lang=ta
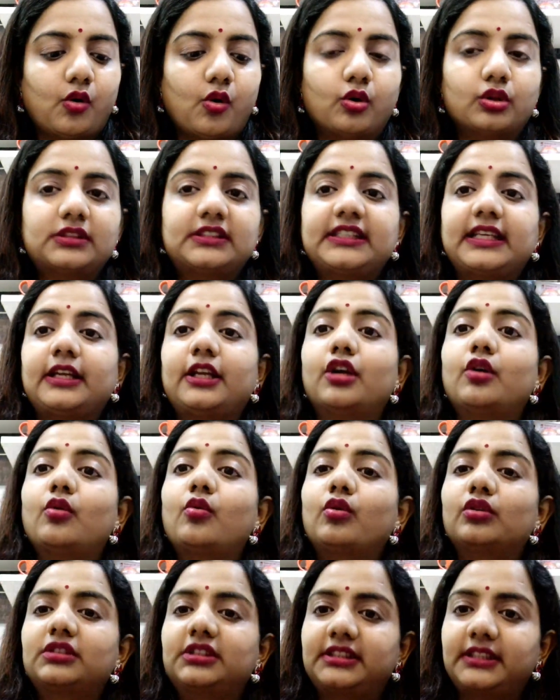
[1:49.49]
ஓட்ஸ் என்ன
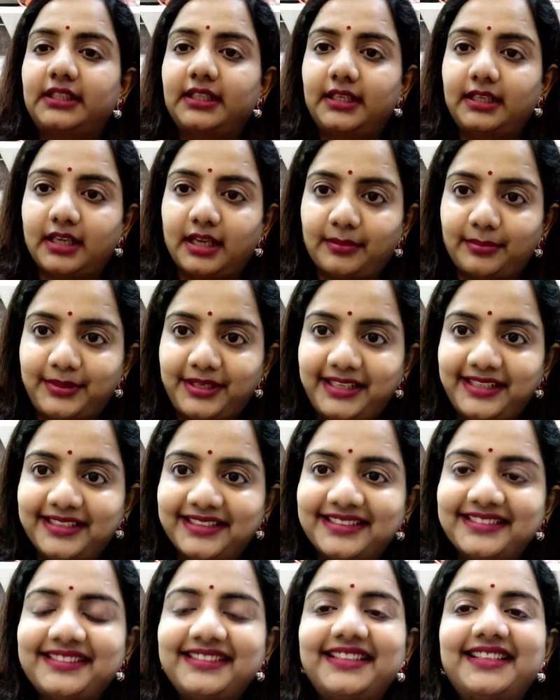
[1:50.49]
ஓட்ஸ் எடுக்கலாம்
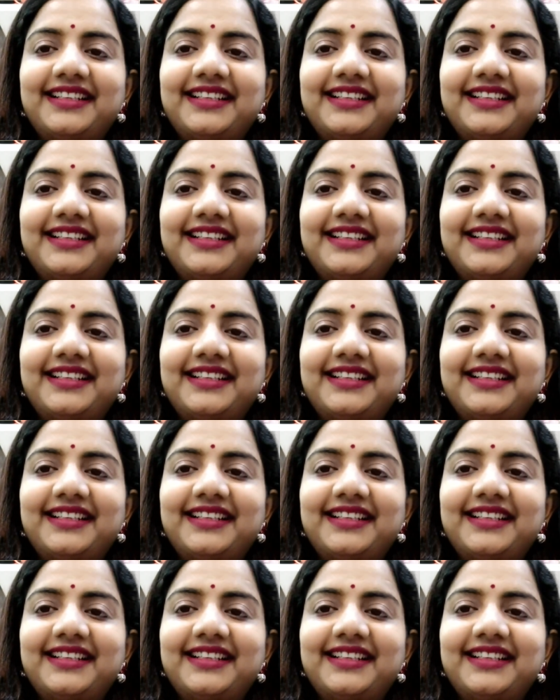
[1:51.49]
அப்படின்னு